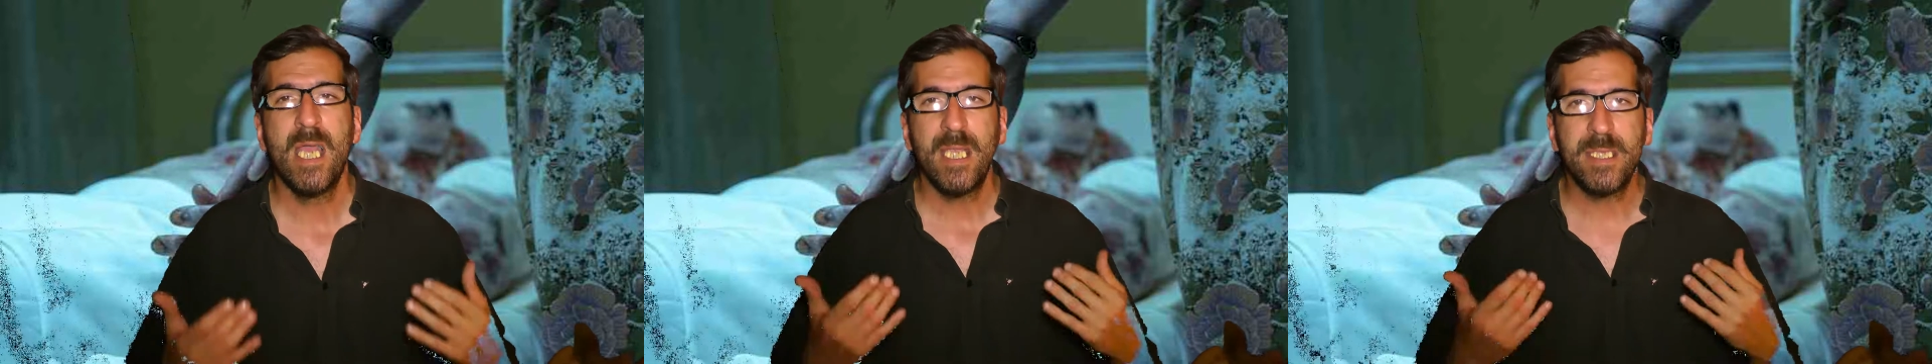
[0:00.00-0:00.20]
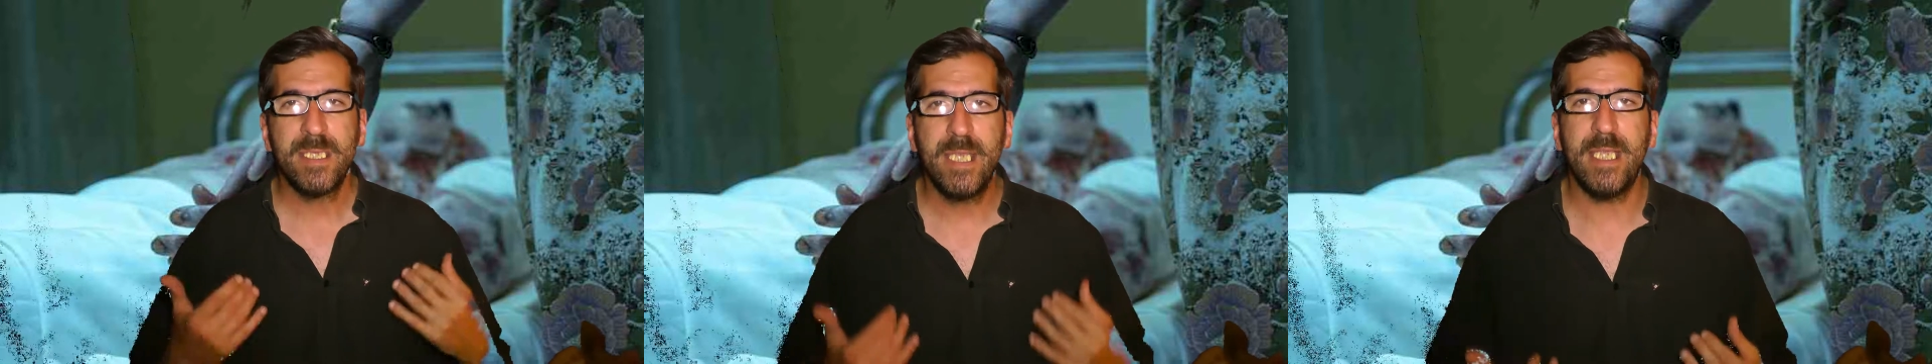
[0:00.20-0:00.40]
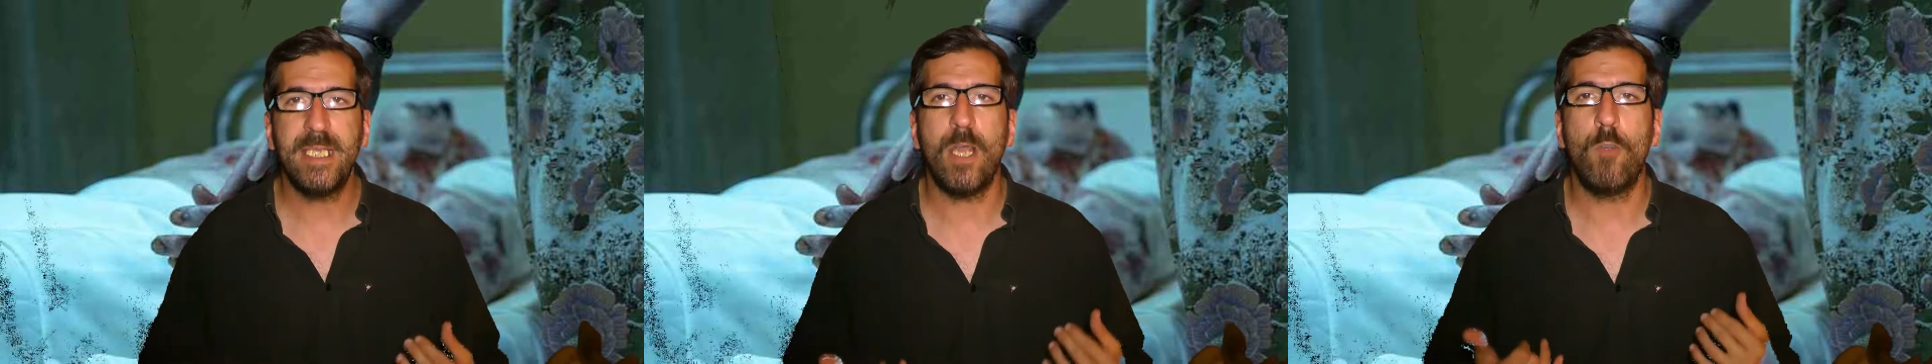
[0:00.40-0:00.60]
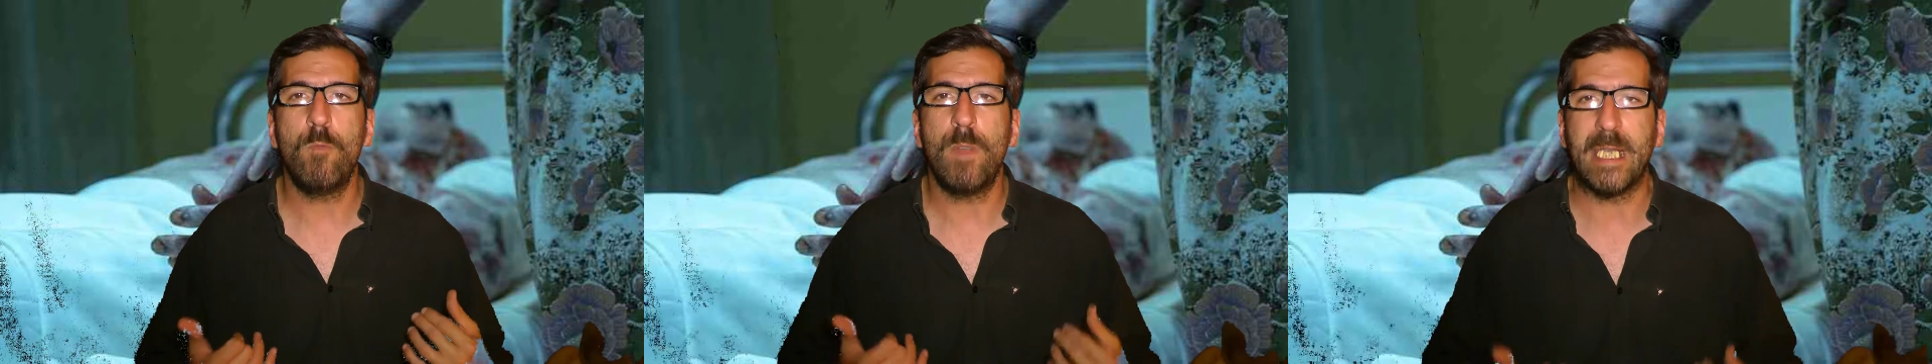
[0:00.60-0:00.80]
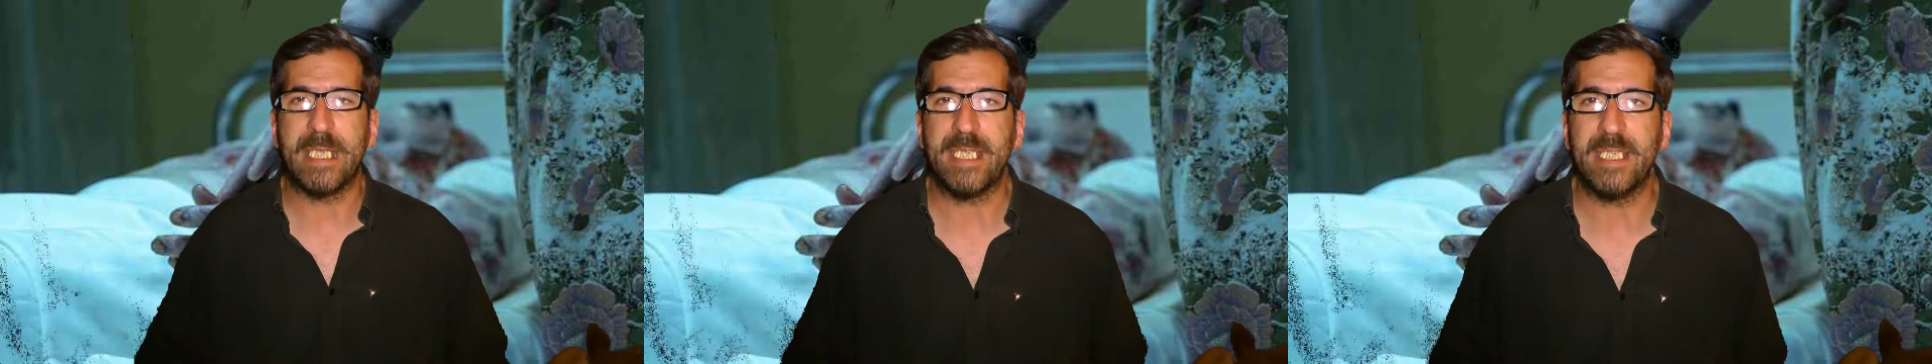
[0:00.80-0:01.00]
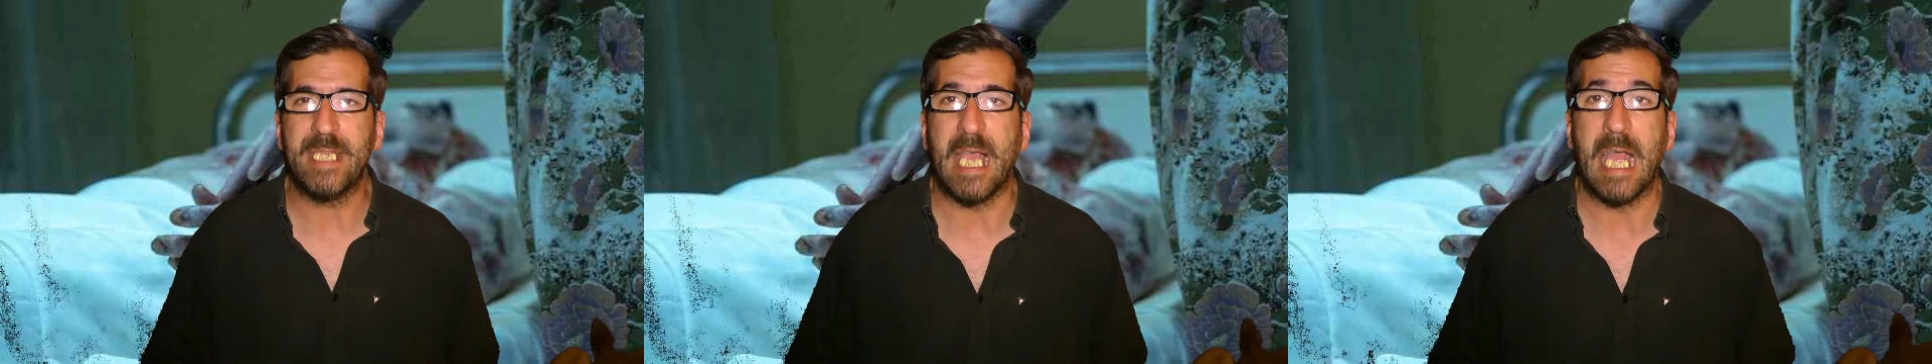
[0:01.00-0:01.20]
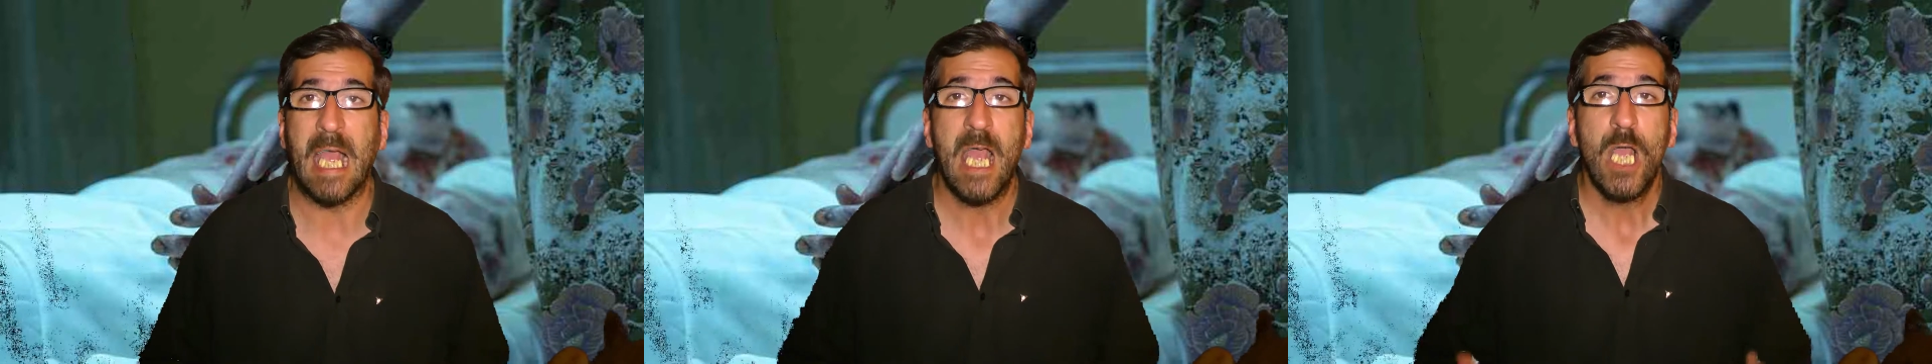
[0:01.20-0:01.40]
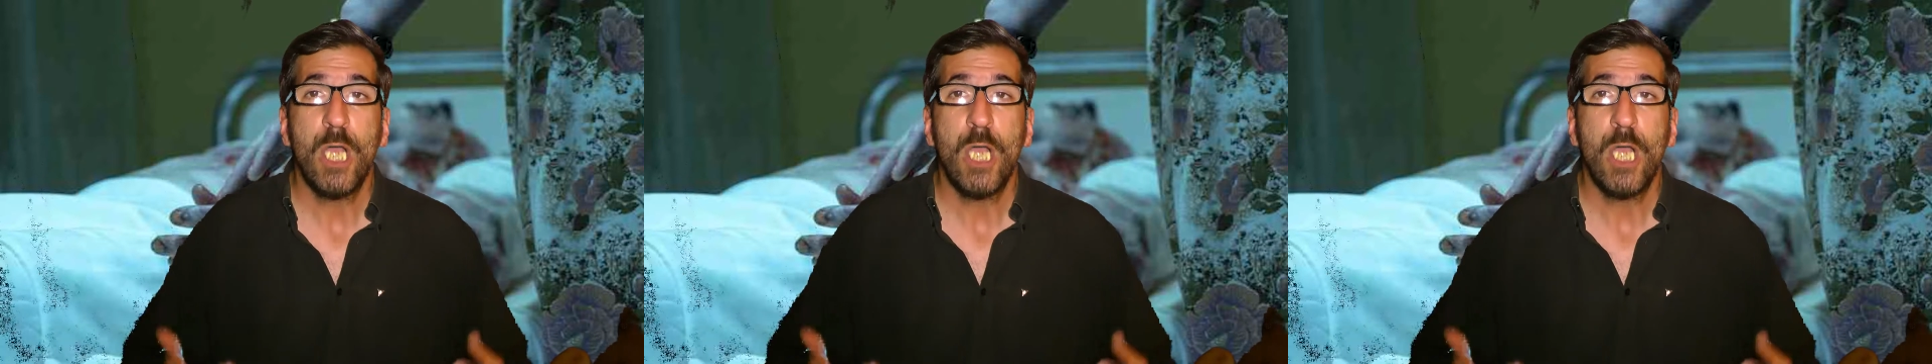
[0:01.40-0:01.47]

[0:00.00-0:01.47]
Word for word: de la humanidad.